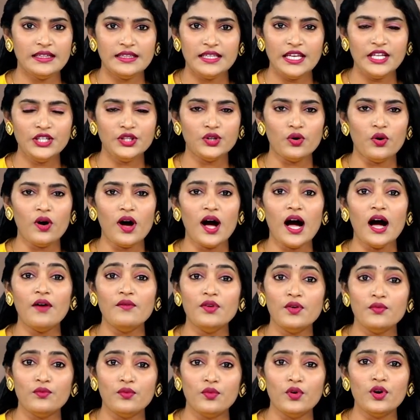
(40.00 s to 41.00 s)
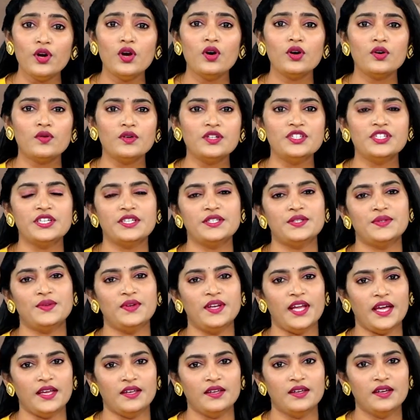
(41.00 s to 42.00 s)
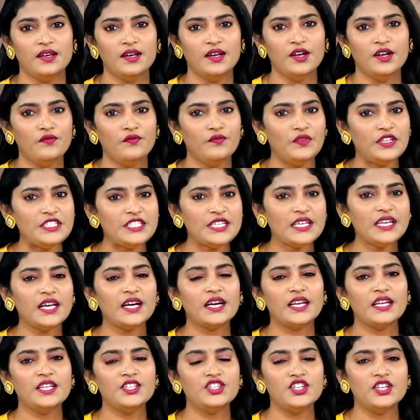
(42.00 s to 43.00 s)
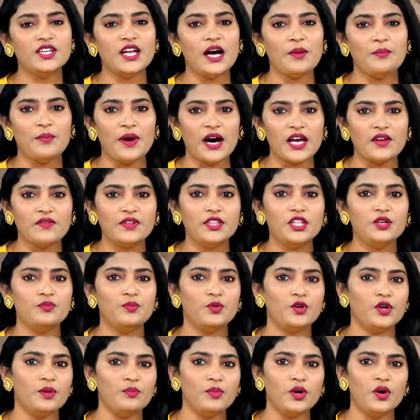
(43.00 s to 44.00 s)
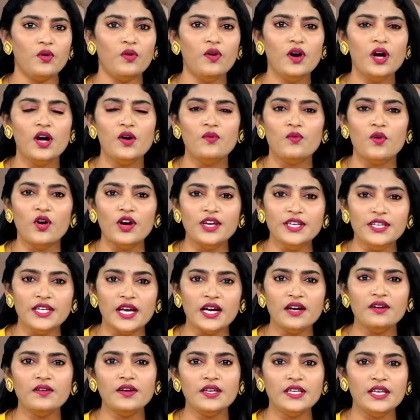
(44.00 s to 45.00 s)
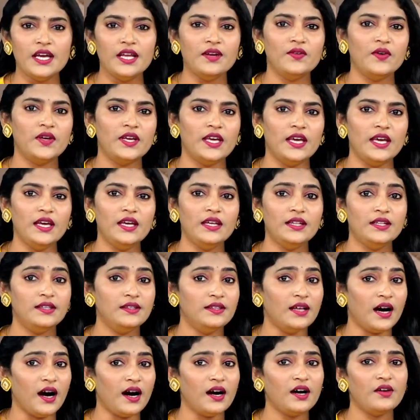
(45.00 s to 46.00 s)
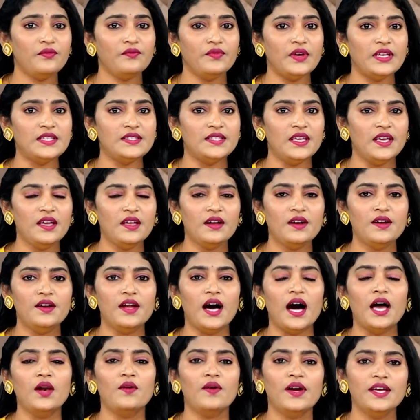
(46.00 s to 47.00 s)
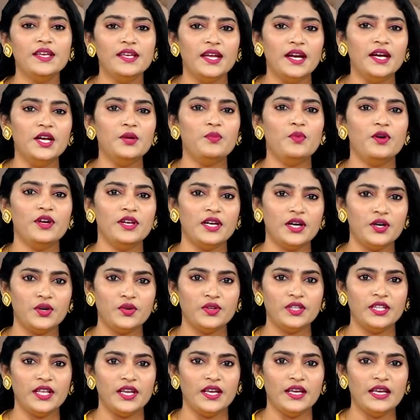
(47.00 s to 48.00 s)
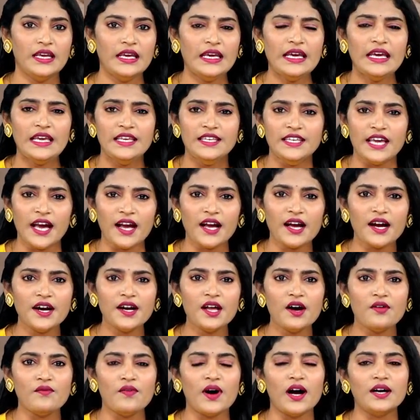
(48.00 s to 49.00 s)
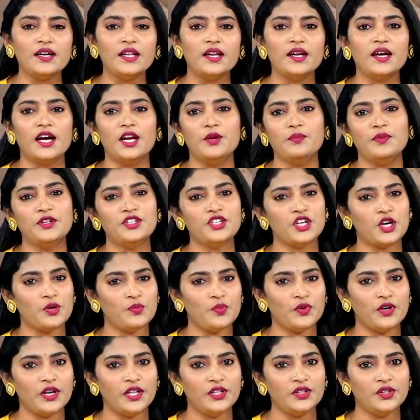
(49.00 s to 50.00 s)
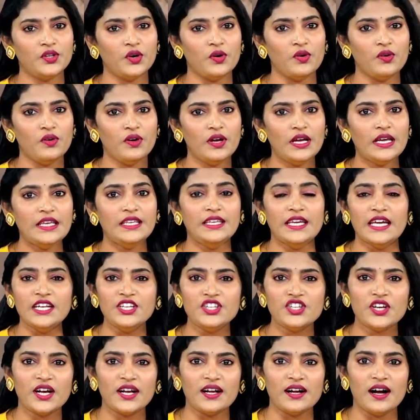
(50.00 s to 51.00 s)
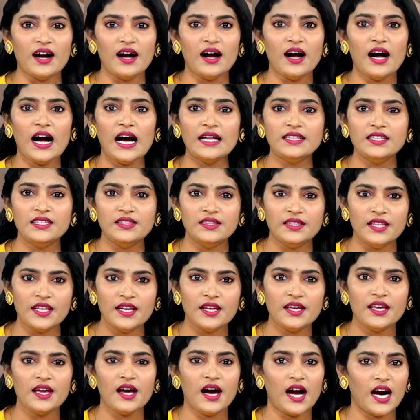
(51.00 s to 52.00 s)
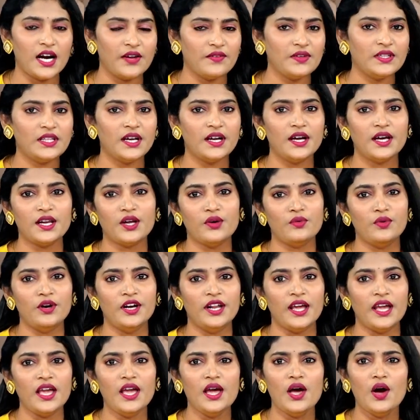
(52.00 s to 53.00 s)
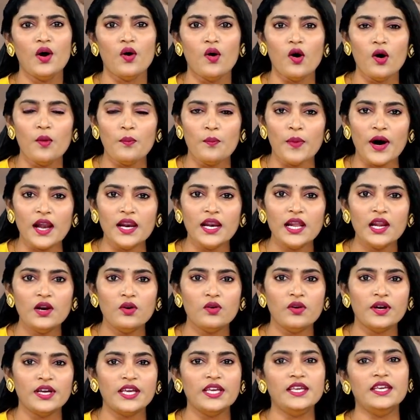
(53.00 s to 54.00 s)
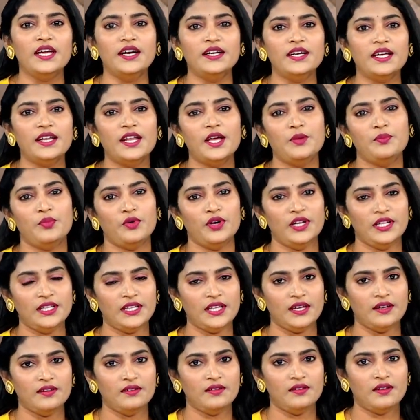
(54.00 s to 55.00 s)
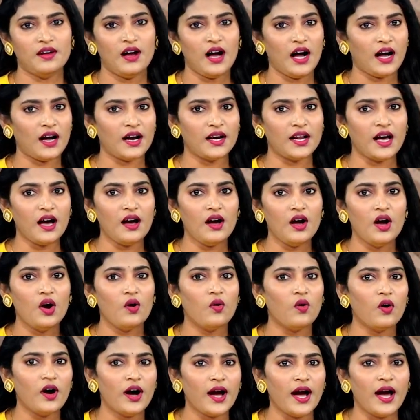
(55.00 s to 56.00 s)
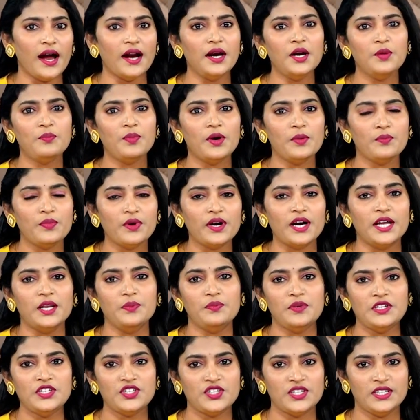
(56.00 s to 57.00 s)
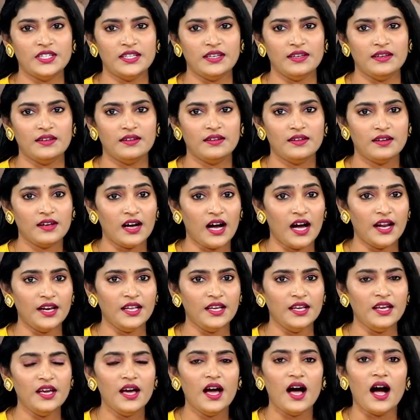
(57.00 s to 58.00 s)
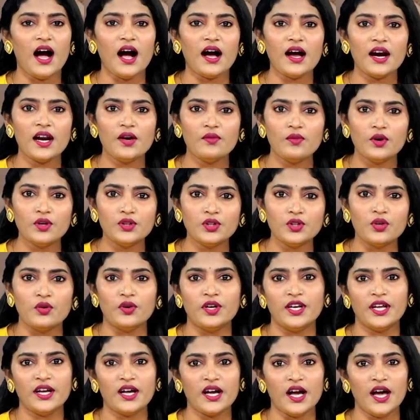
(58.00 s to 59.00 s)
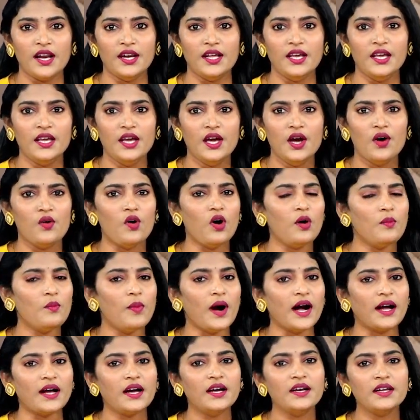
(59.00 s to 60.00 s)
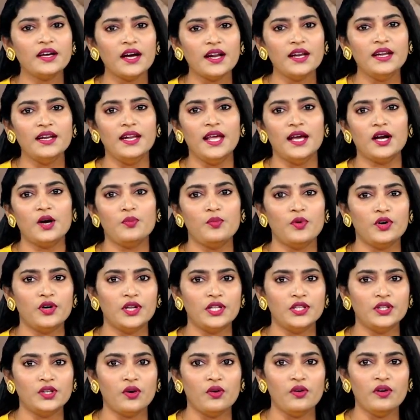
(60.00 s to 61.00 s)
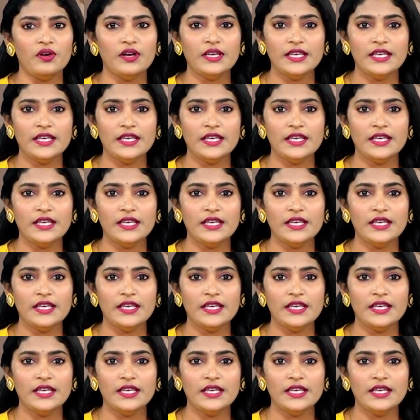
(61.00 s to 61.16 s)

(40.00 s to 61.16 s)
దీంతో అవి ఊళ్ళోకి వచ్చేస్తున్నాయి విజయనగరం జిల్లా పార్వతీపురంలో ఓ యంగ్ ఏనుక్కి దాహం వేసి నాలుక ఎండిపోయినట్టుంది ఎక్కడా వాటర్ కనిపించకపోవడంతో ఎంచక్క అది తిరిగే అడవి దగ్గర ఉండే ఓ పల్లెల్లోకి ఎంటర్ అయిపోయింది అక్కడ ఓ హ్యాండ్ పంప్ కనిపించింది కానీ అక్కడ ఓ తొట్టె కానీ ఓ బకెట్ కానీ లేకపోవడంతో